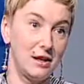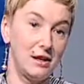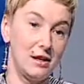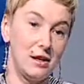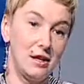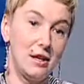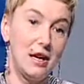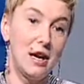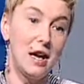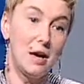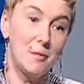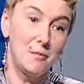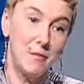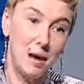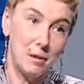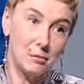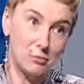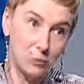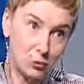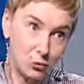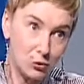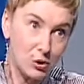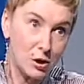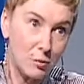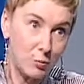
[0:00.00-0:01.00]
I
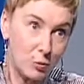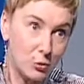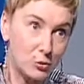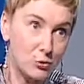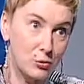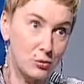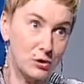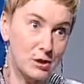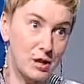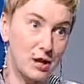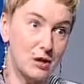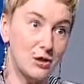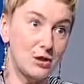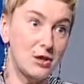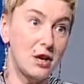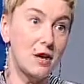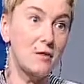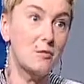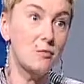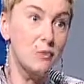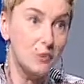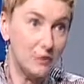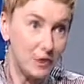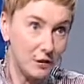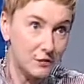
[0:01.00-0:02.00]
mam duże poczucie, że
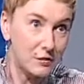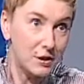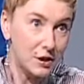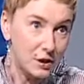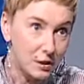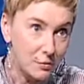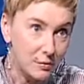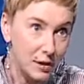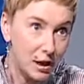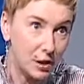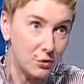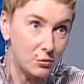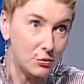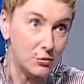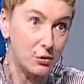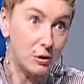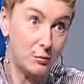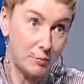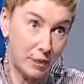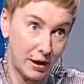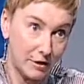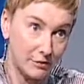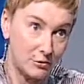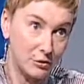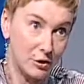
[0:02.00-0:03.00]
mówię w ich imieniu i
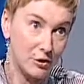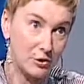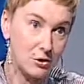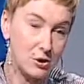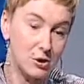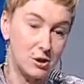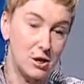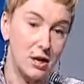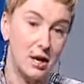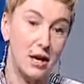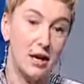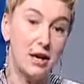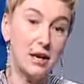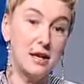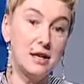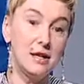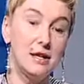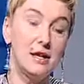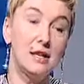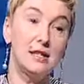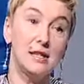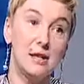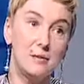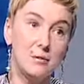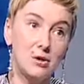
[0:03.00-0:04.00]
pewność.
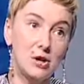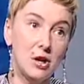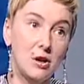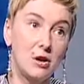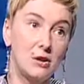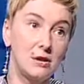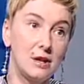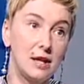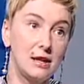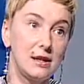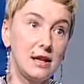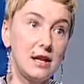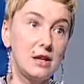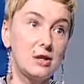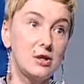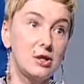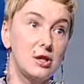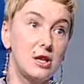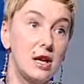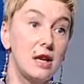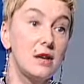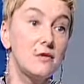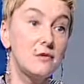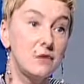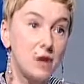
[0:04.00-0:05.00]
I jestem przekonana,
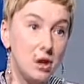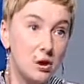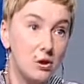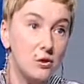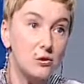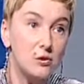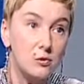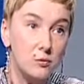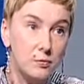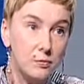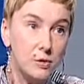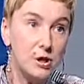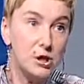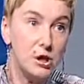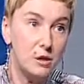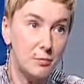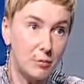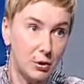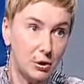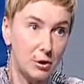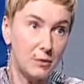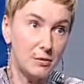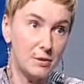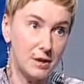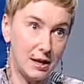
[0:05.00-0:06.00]
że wiele osób myśli
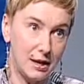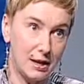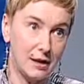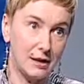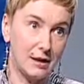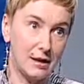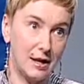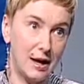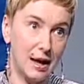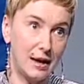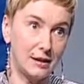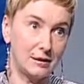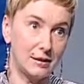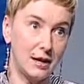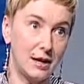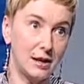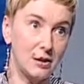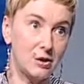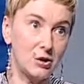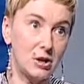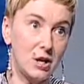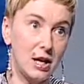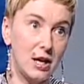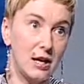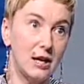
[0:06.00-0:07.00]
podobnie jak ja,
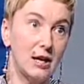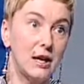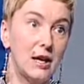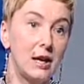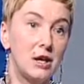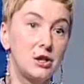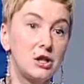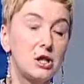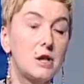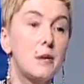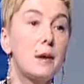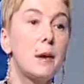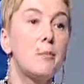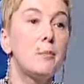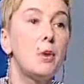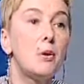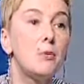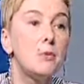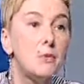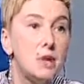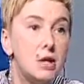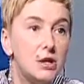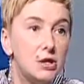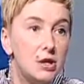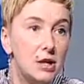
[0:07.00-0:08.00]
tak? Że że trzeba
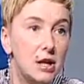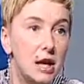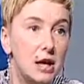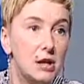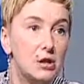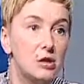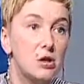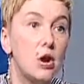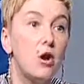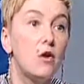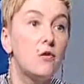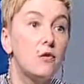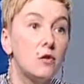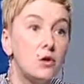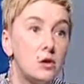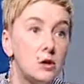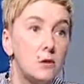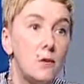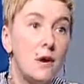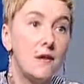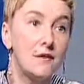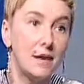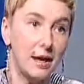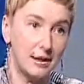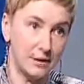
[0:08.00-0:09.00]
pomyśleć o
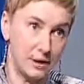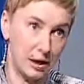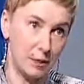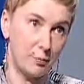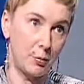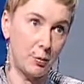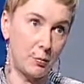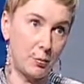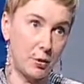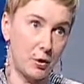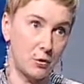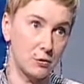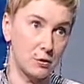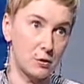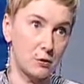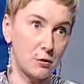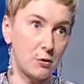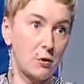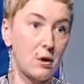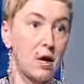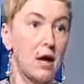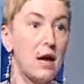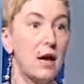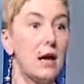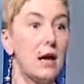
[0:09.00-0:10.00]
wrocławianach po prostu.